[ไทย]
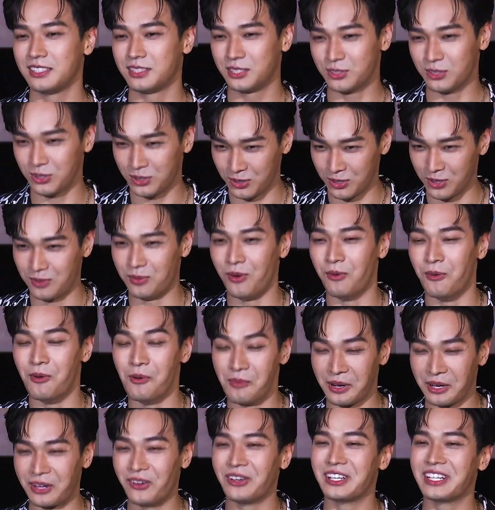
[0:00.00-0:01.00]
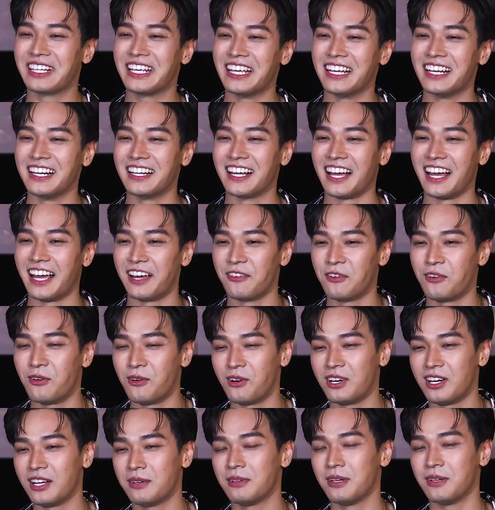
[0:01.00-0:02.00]
ส่วนตัวผมเป็นคนกินไงพอ
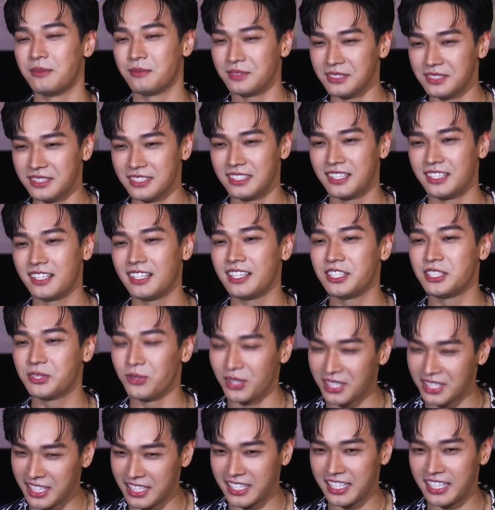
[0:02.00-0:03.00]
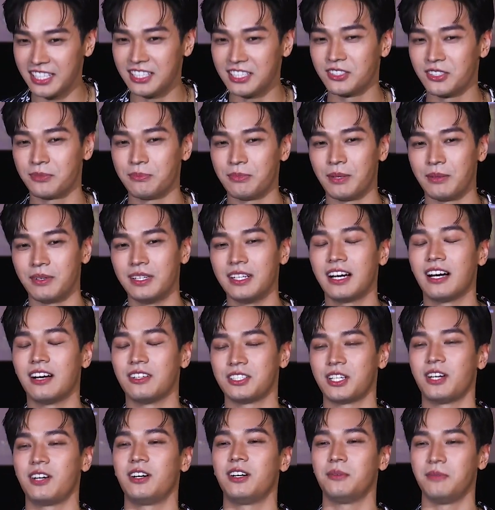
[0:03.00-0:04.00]
เวลาแบบก็เลยชวนกันกินจนแบบเออเขา
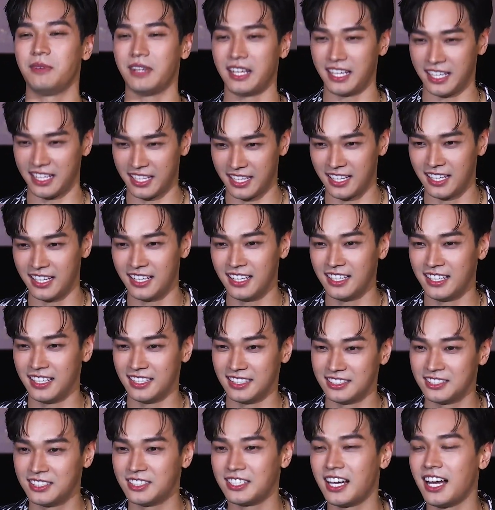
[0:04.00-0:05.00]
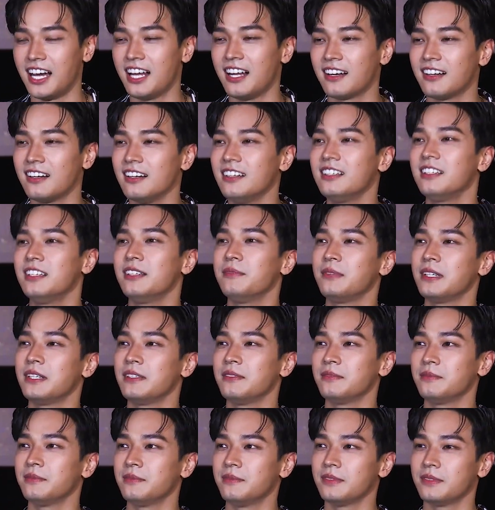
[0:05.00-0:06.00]
ชอบอะไรอย่างเงี้ยสุดท้ายแล้วก็เออมัน
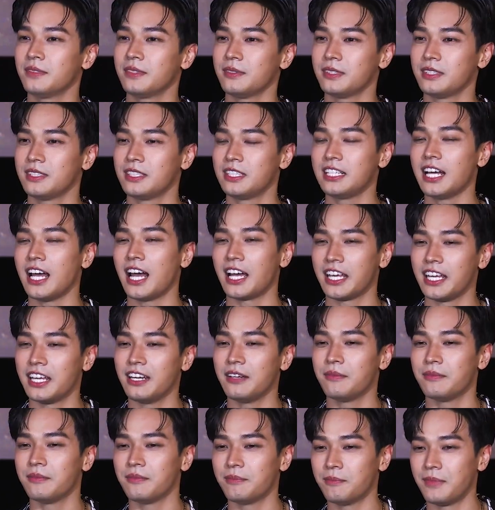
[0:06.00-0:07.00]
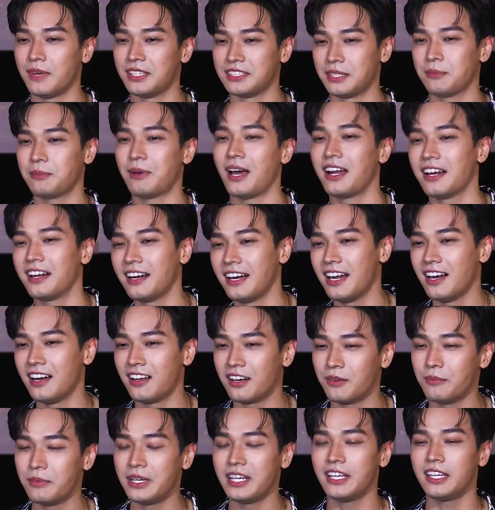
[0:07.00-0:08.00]
คืออยากกินมาสักพักแล้ว
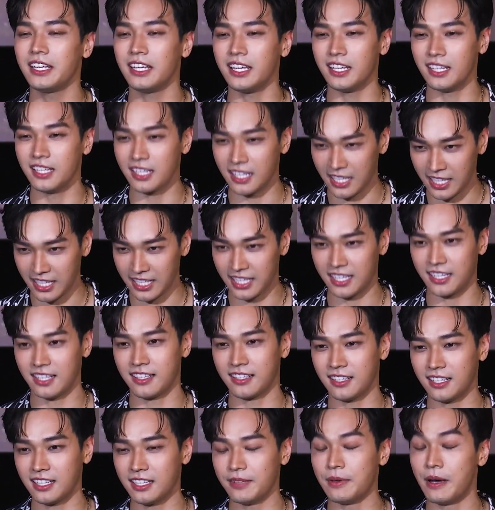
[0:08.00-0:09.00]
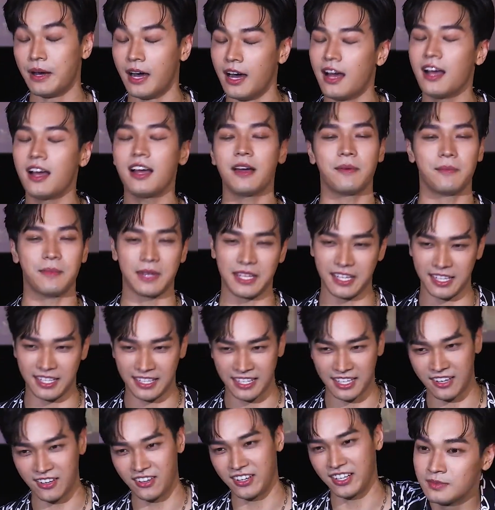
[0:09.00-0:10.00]
แล้วก็ไม่ได้กินอะไรเงี้ย ก็เลยแบบอ้าไปกิน
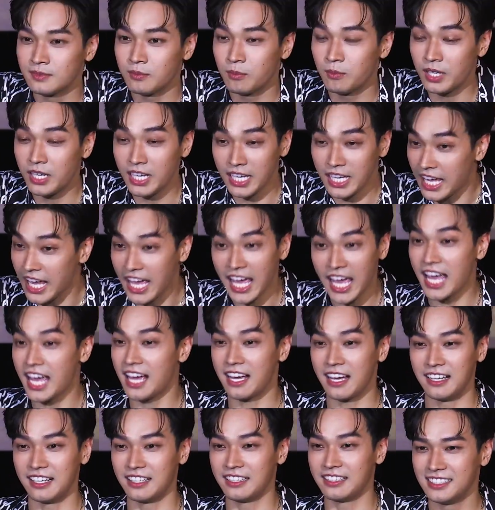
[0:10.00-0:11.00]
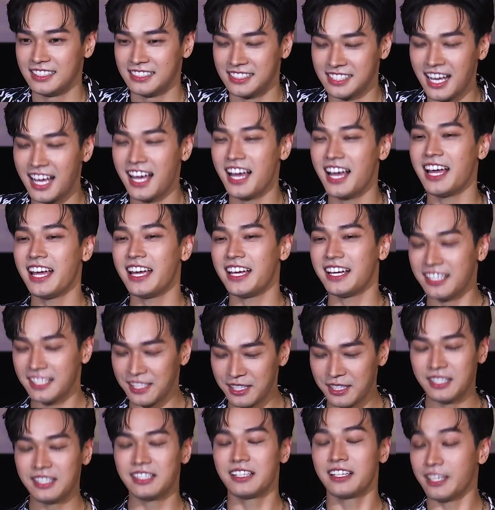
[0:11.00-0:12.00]
กันหน่อย ไม่ได้แกล้ง ใช่คื
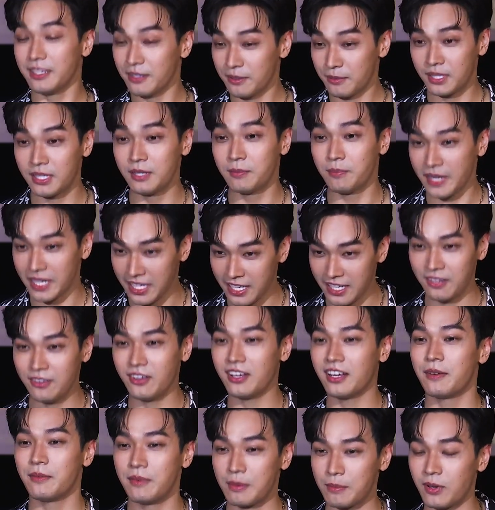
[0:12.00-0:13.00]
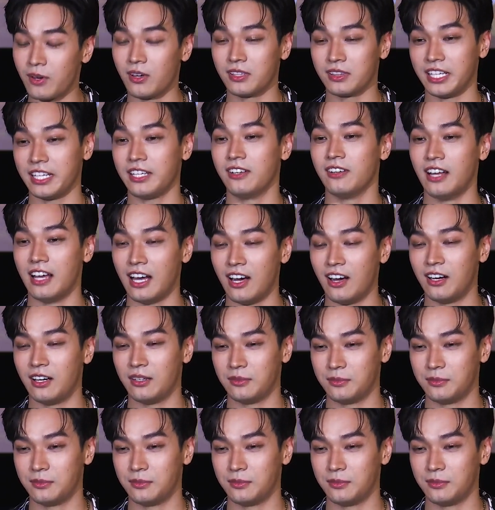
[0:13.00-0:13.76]
อคือ คือไปกินด้วยกันเป็นปกติอยู่แล้วค